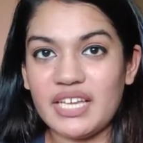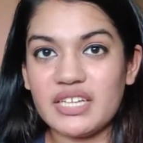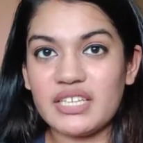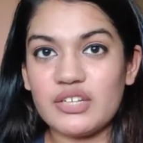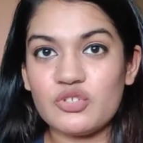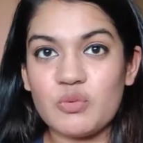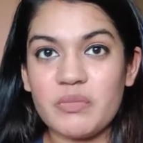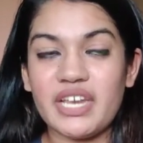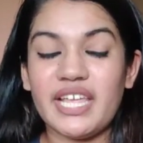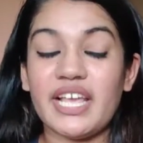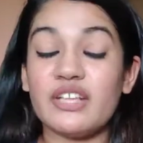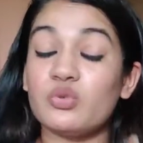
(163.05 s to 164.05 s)
किया था जो
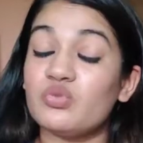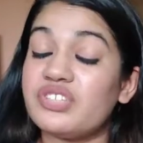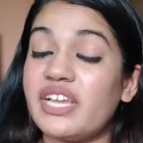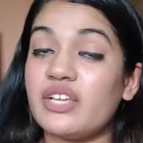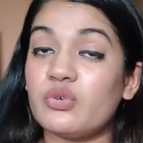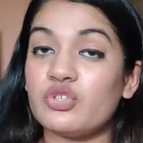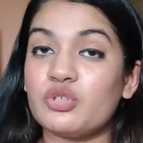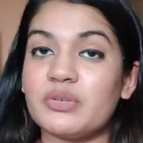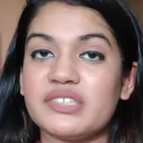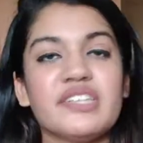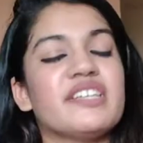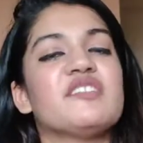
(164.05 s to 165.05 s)
मैंने एक दूसरे
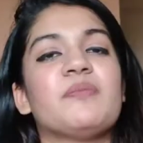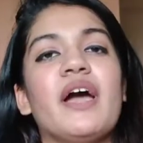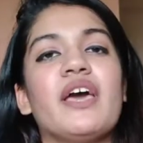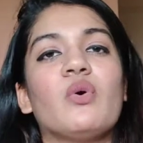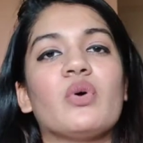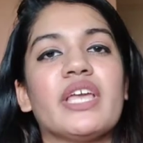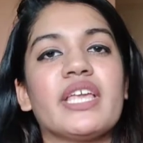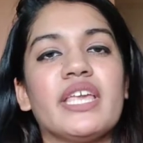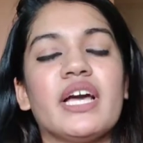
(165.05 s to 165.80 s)
यूट्यूबर से इंस्पायर होके